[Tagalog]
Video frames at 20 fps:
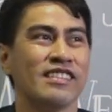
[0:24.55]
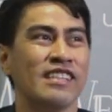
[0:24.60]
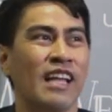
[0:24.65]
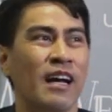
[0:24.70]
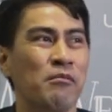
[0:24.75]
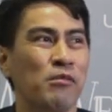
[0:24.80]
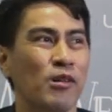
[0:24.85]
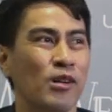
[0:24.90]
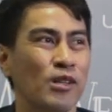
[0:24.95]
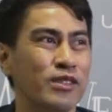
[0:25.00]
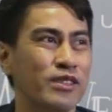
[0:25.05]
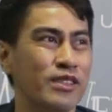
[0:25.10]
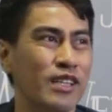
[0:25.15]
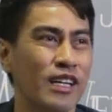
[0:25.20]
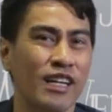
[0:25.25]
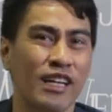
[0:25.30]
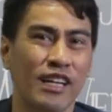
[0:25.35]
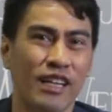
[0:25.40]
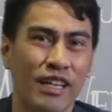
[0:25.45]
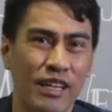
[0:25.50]
tapos
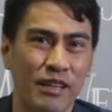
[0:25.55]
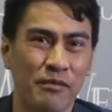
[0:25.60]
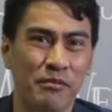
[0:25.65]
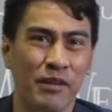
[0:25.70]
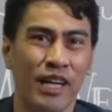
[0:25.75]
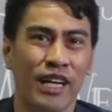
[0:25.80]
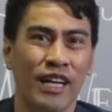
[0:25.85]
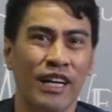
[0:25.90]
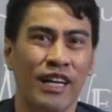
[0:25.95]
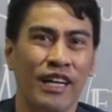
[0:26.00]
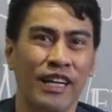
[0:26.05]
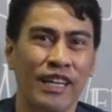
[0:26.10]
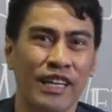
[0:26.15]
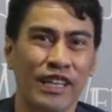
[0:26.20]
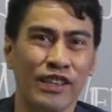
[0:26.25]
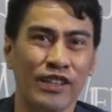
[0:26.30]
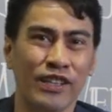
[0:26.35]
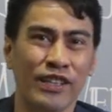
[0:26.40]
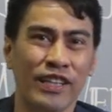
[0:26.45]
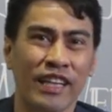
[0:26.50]
sa uh, mga
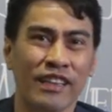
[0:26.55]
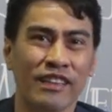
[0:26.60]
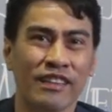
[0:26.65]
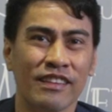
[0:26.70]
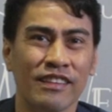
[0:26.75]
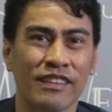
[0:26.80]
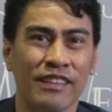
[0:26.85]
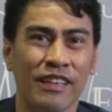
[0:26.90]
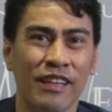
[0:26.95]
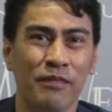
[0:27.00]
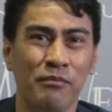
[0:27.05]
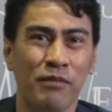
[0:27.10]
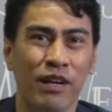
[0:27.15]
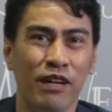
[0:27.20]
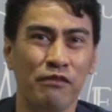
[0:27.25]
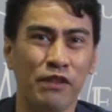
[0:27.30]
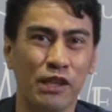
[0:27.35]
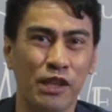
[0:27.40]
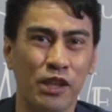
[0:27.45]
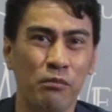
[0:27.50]
internet, uh,
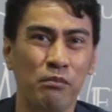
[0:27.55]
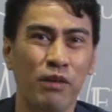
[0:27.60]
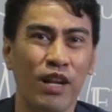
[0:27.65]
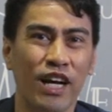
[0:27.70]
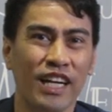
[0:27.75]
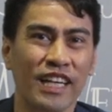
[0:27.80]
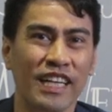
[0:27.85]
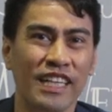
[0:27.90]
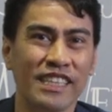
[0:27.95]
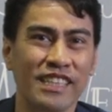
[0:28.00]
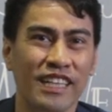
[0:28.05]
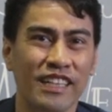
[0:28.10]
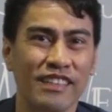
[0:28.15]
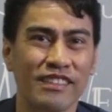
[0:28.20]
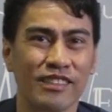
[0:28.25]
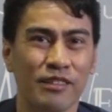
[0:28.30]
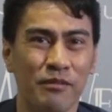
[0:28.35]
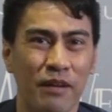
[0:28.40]
mga video vlog, ganyan.